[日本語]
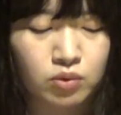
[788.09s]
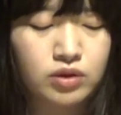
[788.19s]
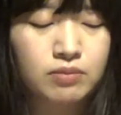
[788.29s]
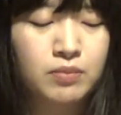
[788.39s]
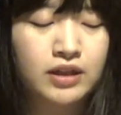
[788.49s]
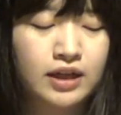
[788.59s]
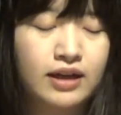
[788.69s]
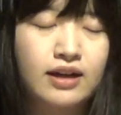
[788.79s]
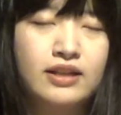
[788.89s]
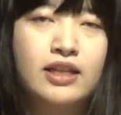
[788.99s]
ほんまでっ
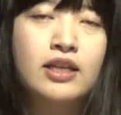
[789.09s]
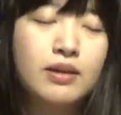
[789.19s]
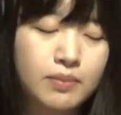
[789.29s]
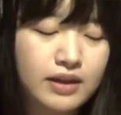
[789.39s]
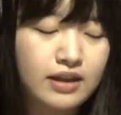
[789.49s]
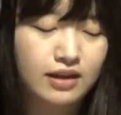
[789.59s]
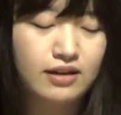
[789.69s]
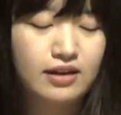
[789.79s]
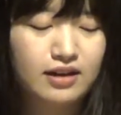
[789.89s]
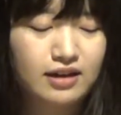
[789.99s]
か
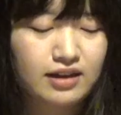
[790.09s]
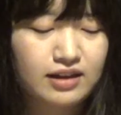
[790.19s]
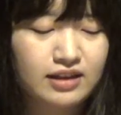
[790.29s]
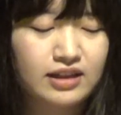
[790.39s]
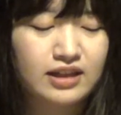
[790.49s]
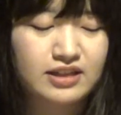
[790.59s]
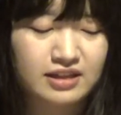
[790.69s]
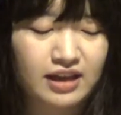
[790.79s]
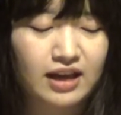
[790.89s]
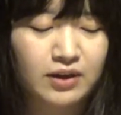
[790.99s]
TV」にで
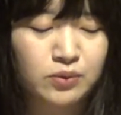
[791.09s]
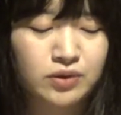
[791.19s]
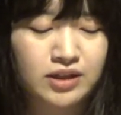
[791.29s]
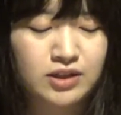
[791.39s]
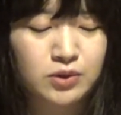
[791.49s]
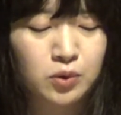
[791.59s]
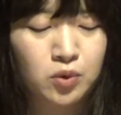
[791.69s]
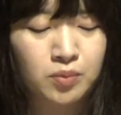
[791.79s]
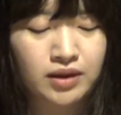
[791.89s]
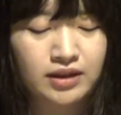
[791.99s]
すねあの
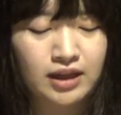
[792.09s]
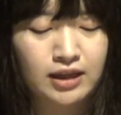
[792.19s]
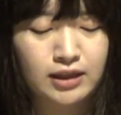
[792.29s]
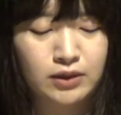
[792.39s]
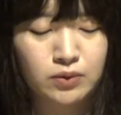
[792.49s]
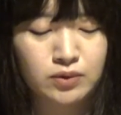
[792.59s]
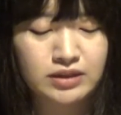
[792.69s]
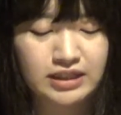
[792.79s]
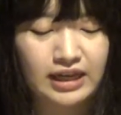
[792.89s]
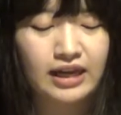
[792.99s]
ゲストコメンテーターと
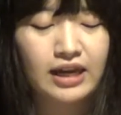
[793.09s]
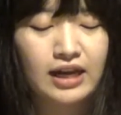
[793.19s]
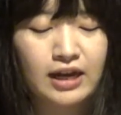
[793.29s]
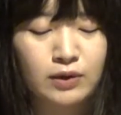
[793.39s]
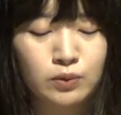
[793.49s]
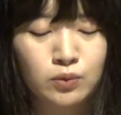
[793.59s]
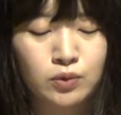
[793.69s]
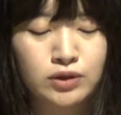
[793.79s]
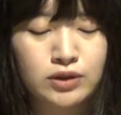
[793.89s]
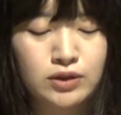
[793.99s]
してあの
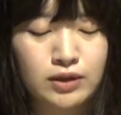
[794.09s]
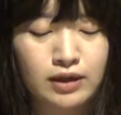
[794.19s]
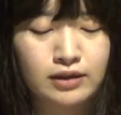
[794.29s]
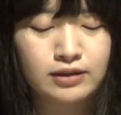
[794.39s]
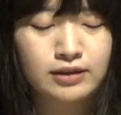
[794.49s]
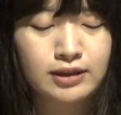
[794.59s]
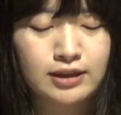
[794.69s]
ご出演